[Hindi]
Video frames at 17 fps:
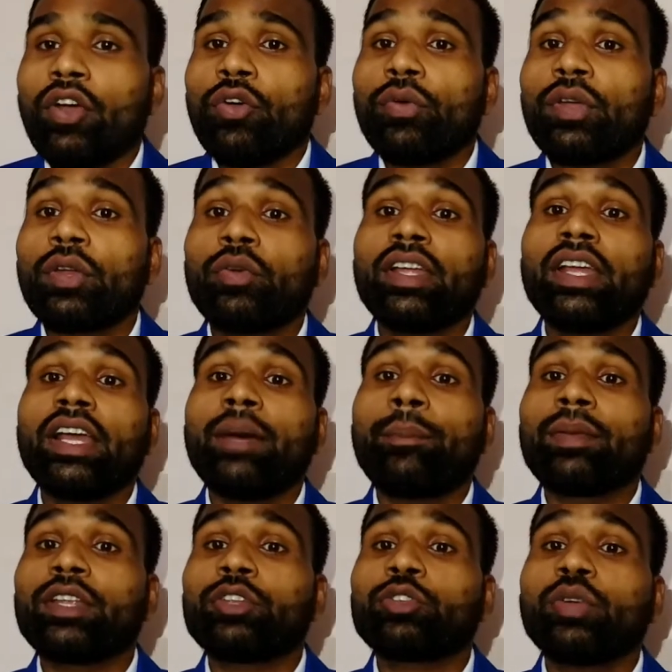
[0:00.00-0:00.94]
फिर उन्हें
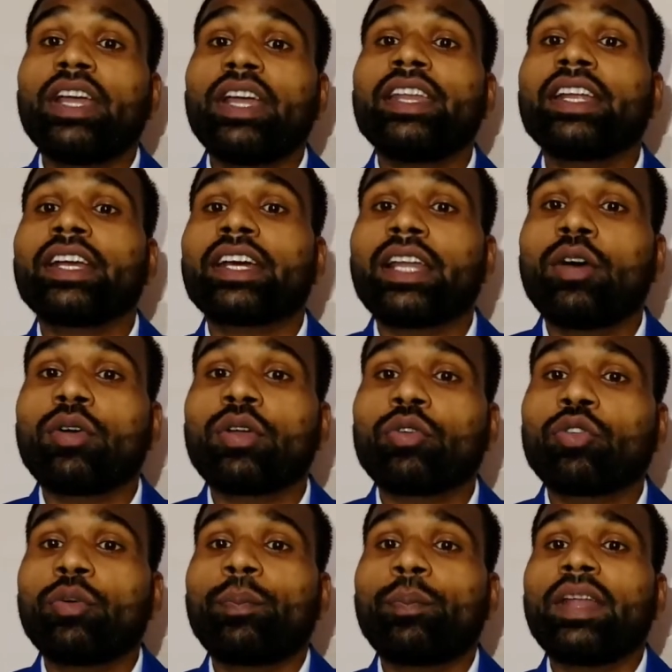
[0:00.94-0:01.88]
अपना ज्वाइनिंग कराओगे
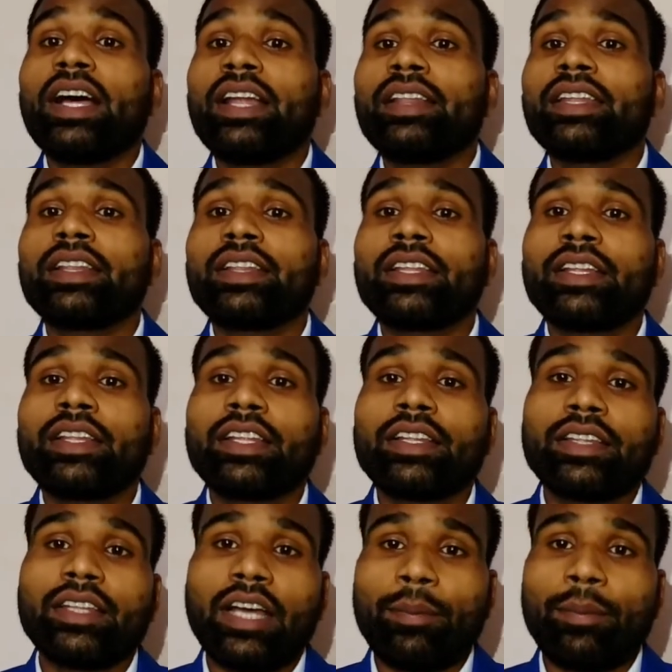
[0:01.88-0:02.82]
उनको प्लान देते
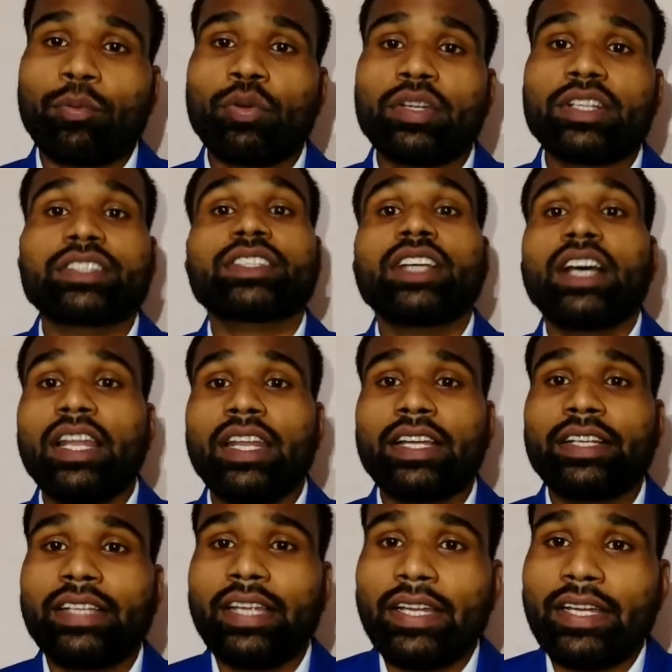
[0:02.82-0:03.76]
देते आपको एक साल
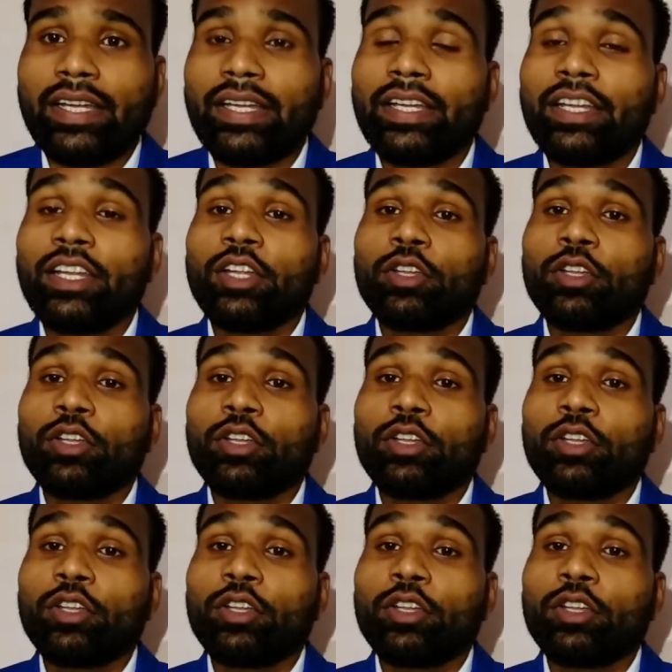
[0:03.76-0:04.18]
लग जाएंगे